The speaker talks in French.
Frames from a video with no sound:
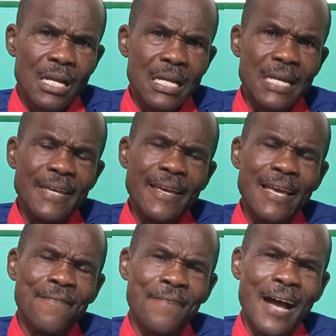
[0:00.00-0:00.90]
Et
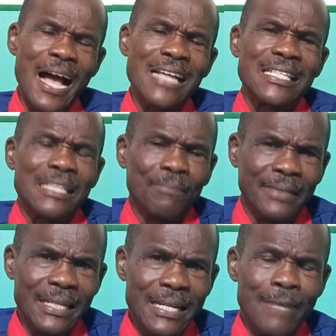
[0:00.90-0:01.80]
elle va
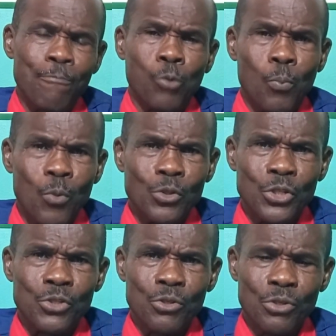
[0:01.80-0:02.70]
accepter les
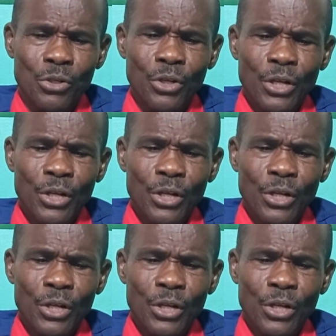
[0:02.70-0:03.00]
propositions,